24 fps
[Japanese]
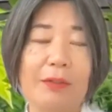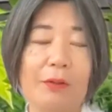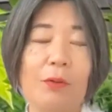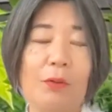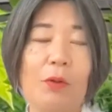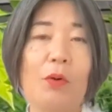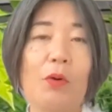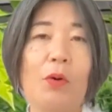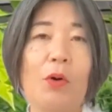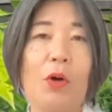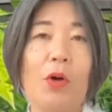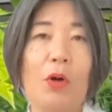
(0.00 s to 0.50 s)

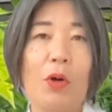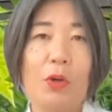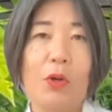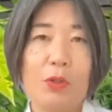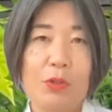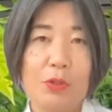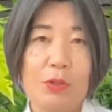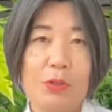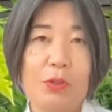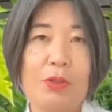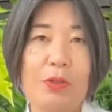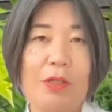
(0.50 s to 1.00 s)
を
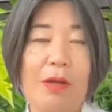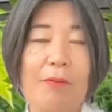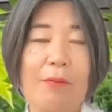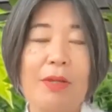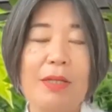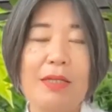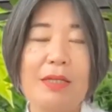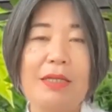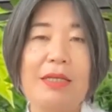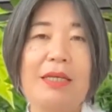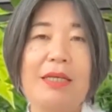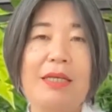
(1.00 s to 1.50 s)
するた
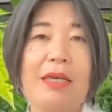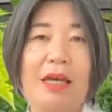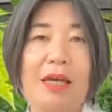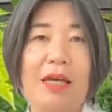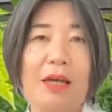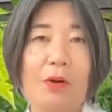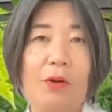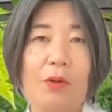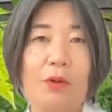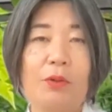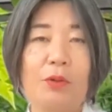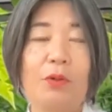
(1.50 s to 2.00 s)
め
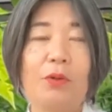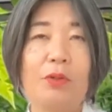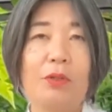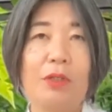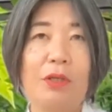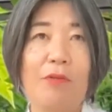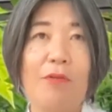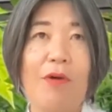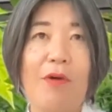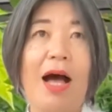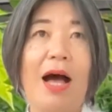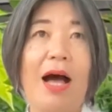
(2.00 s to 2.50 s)
に、音
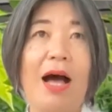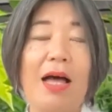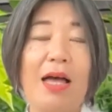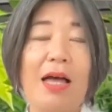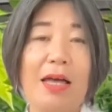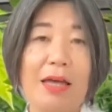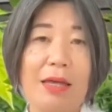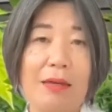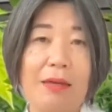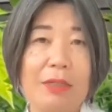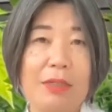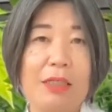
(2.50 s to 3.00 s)
に
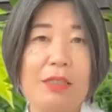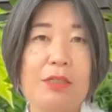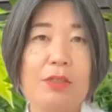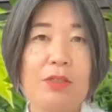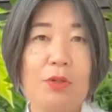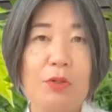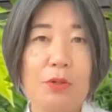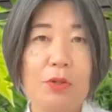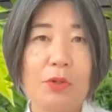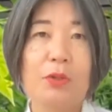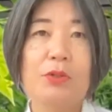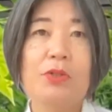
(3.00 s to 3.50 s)
は3つ
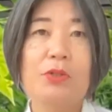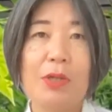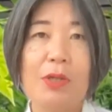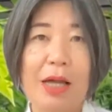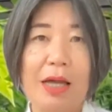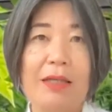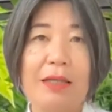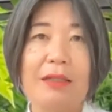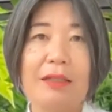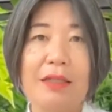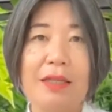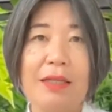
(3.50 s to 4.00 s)
の要素
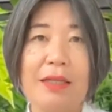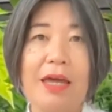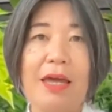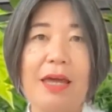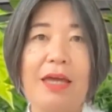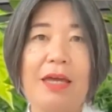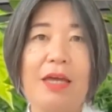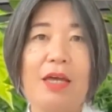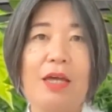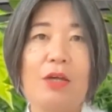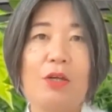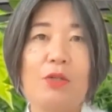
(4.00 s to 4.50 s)
があっ
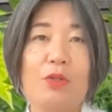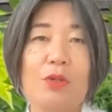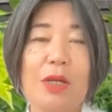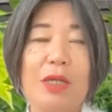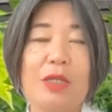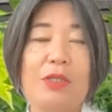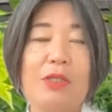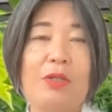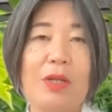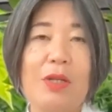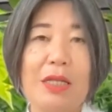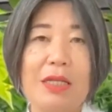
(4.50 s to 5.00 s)
て、そ
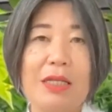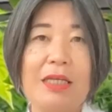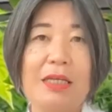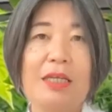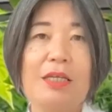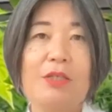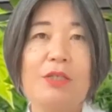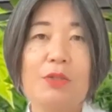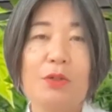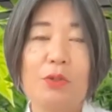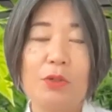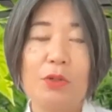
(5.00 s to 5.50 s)
れぞれ
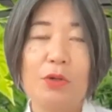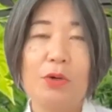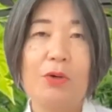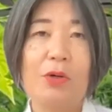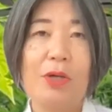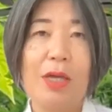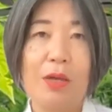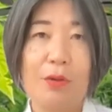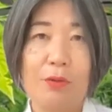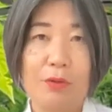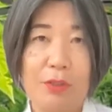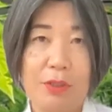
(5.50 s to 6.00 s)
にその
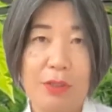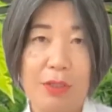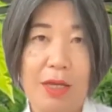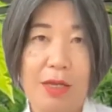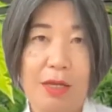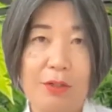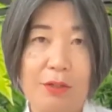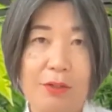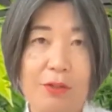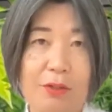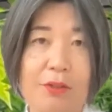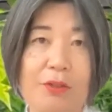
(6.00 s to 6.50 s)
表現をして
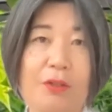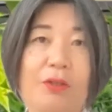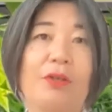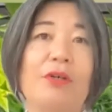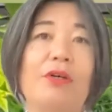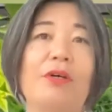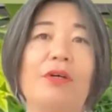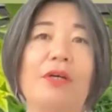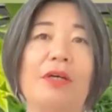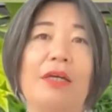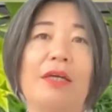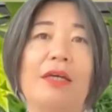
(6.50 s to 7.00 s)
いく、
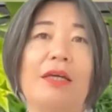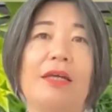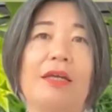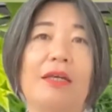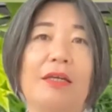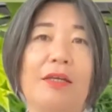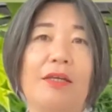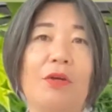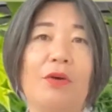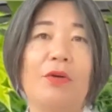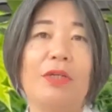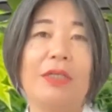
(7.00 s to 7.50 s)

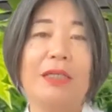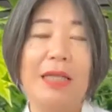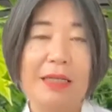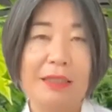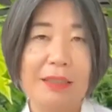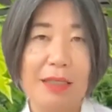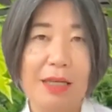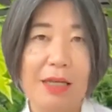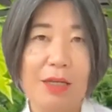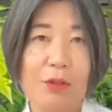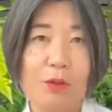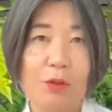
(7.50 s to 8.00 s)
えー、ようになっ
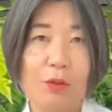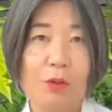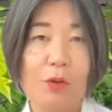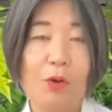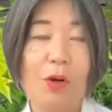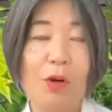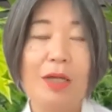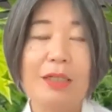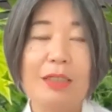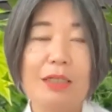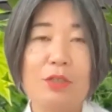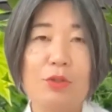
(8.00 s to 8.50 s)
ているとい
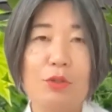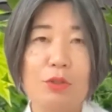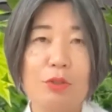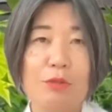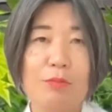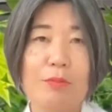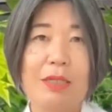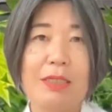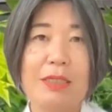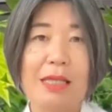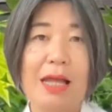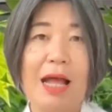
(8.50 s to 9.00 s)
う話を
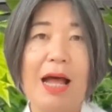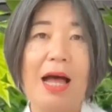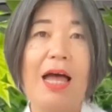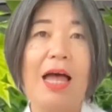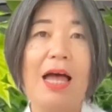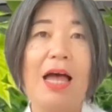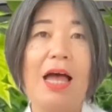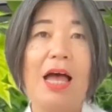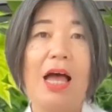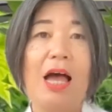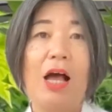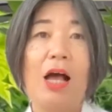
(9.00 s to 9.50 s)
しました。
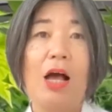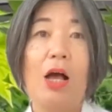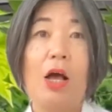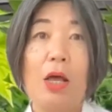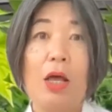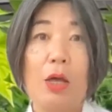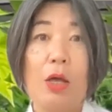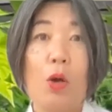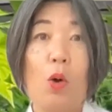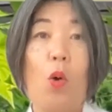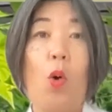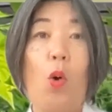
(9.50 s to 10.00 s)

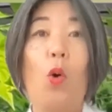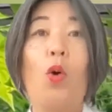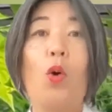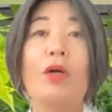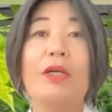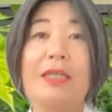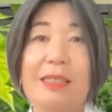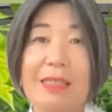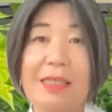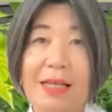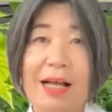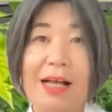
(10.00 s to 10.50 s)
えー、大
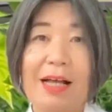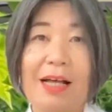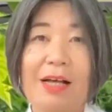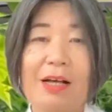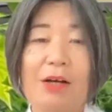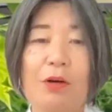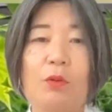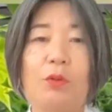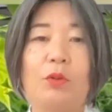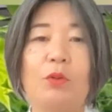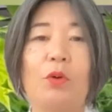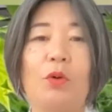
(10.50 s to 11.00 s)
きさ、
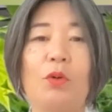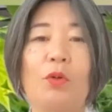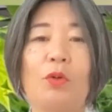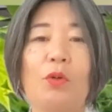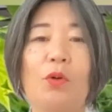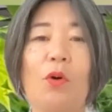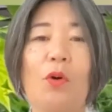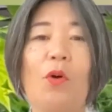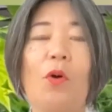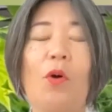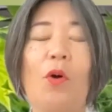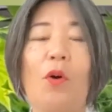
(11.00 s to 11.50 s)
音
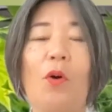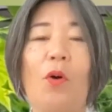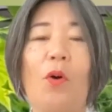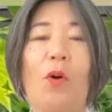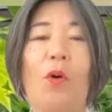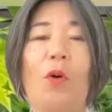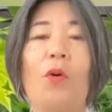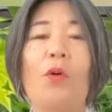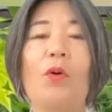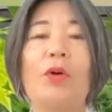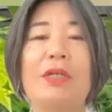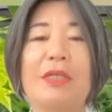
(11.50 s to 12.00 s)
の
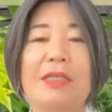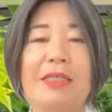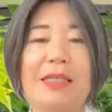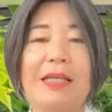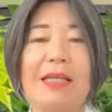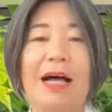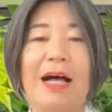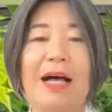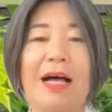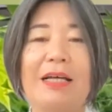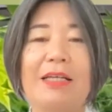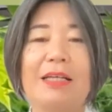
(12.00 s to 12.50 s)
大き
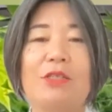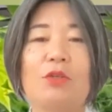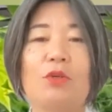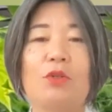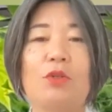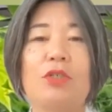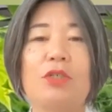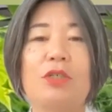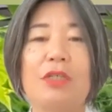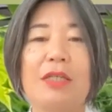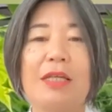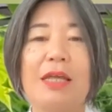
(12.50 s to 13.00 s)
さ、
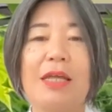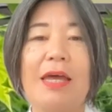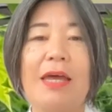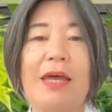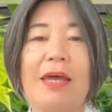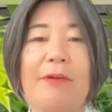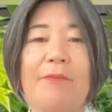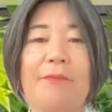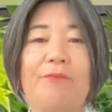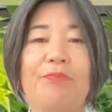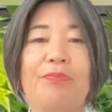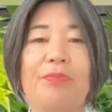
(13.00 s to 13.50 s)
そして、
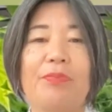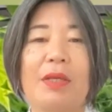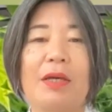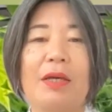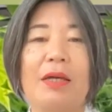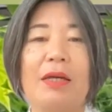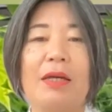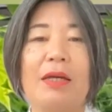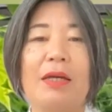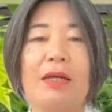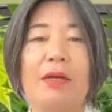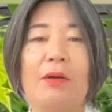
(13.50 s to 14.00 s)

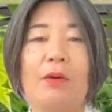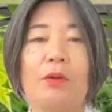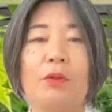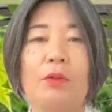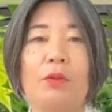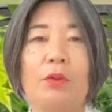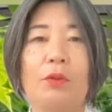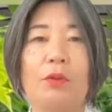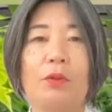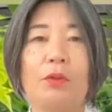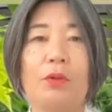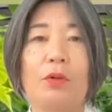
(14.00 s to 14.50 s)
えー、
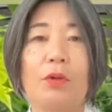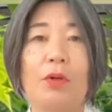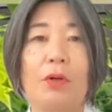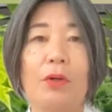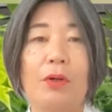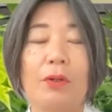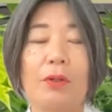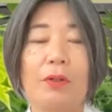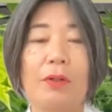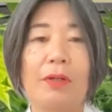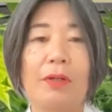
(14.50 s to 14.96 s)
音の